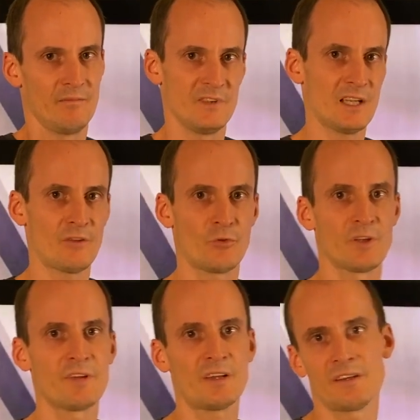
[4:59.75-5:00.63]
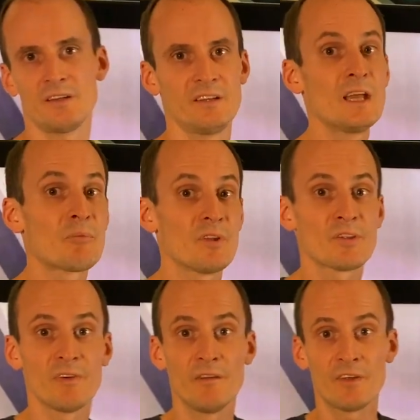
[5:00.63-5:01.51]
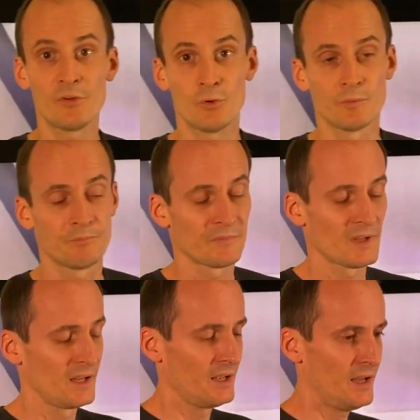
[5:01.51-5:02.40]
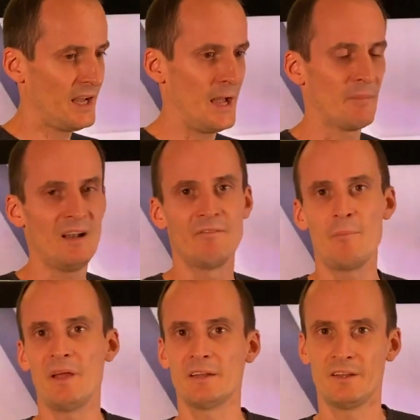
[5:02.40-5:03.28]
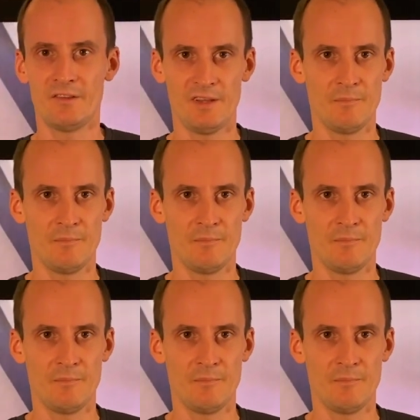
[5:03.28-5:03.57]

Ich habe das vorhin gesagt, die gibt es in zwei Versionen. Einmal WebRTC.